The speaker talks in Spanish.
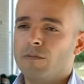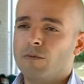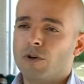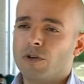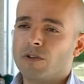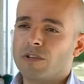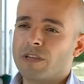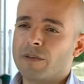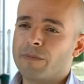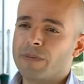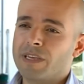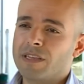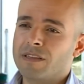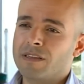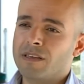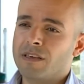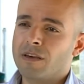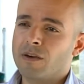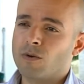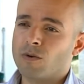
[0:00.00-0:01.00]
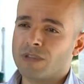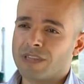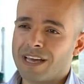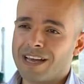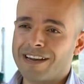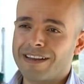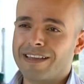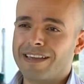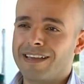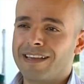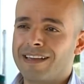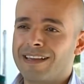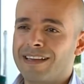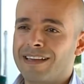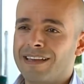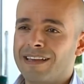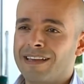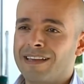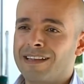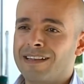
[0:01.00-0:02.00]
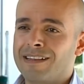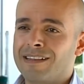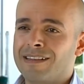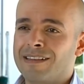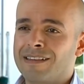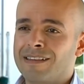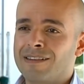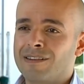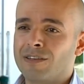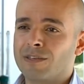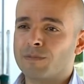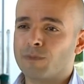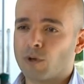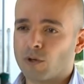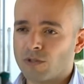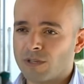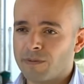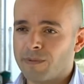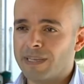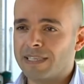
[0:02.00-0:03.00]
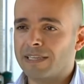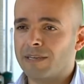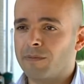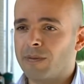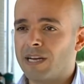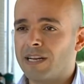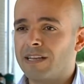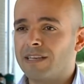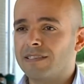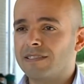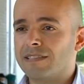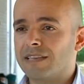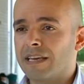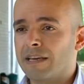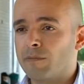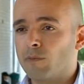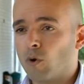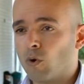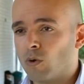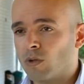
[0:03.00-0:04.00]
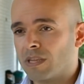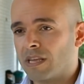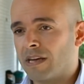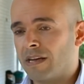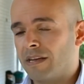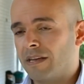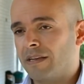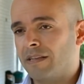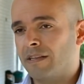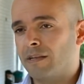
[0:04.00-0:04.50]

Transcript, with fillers: Puedo también eh, contar que en las próximas semanas en Bogotá,